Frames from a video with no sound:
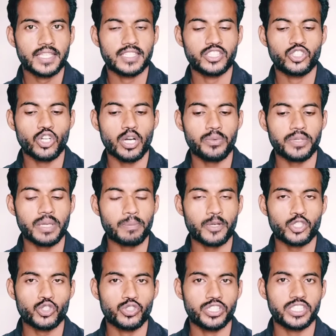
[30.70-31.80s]
कि जॉब की
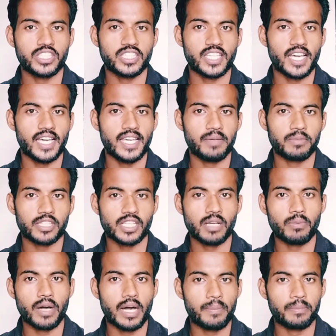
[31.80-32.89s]
अपॉर्चुनिटी क्या है
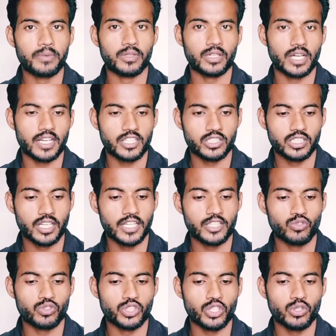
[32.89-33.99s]
मतलब आप कर कर
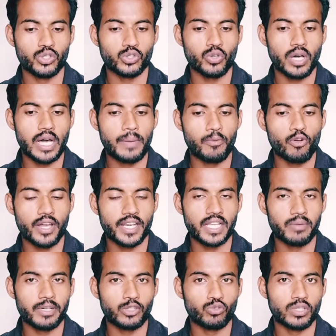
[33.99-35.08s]
चुकते हो तो आपको
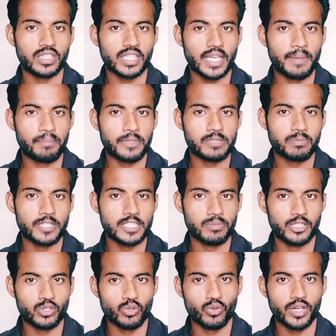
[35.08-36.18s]
करने के बाद तुरंत कैंपस
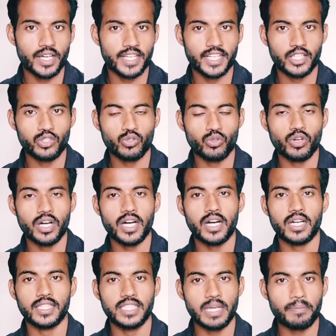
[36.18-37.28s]
प्लेसमेंट होगा या नहीं होगा
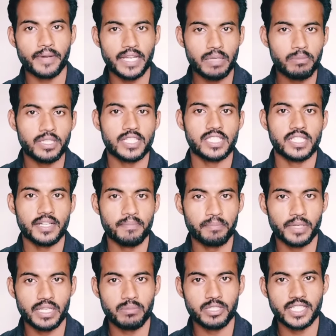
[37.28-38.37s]
यदि आप कहीं भी किसी
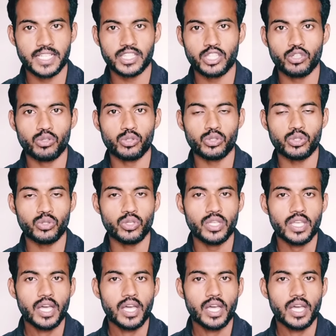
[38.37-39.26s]
कंपनी में जाते हो तो